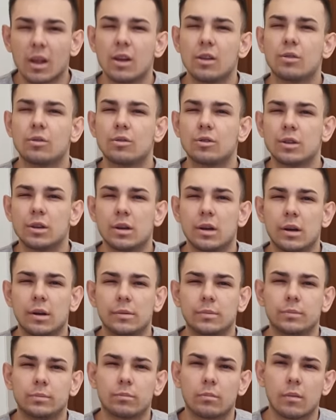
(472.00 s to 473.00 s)
И
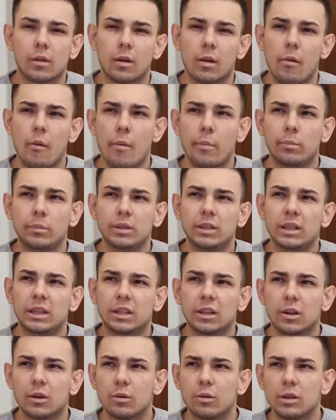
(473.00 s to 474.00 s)
тоже микро
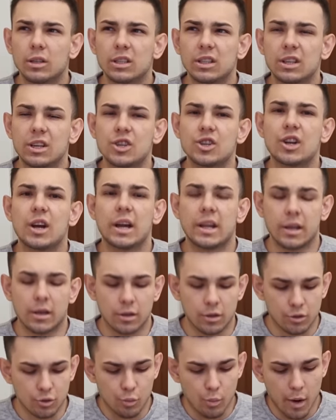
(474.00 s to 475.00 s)
такое скрижание
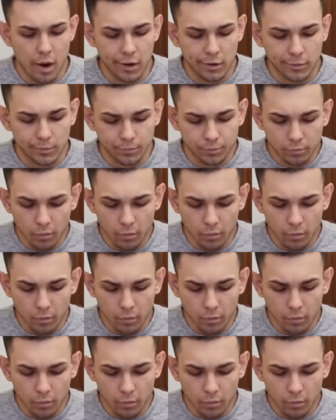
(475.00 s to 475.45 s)
на зубах.